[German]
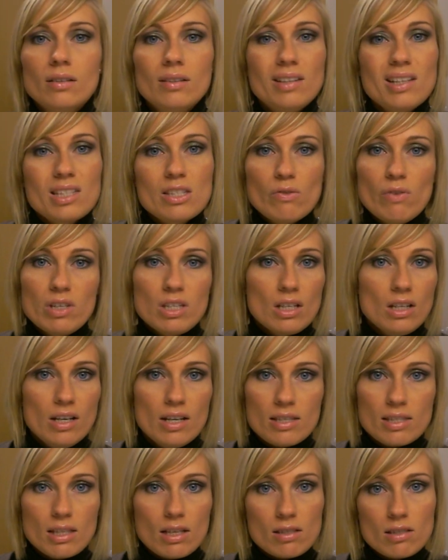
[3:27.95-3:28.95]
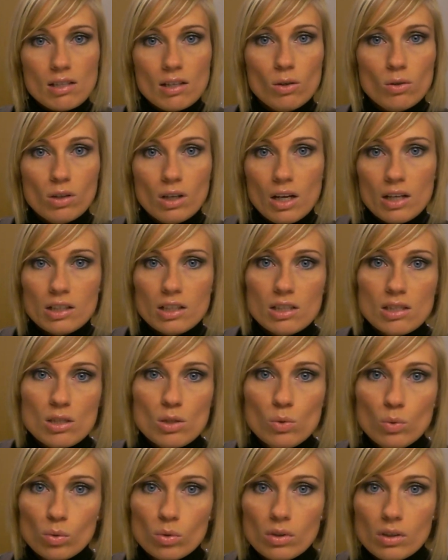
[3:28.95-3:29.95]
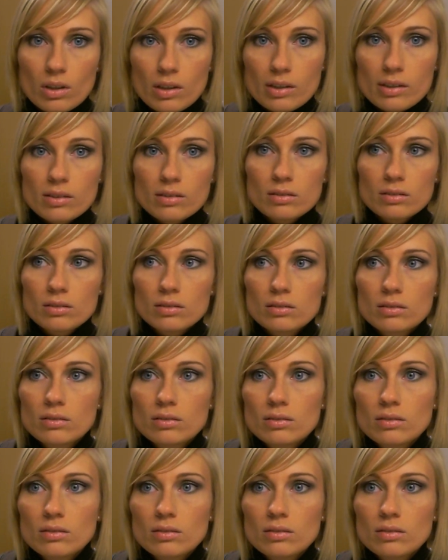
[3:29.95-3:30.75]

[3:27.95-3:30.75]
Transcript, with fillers: das Wetter lässt das ja auch gar nicht zu. Also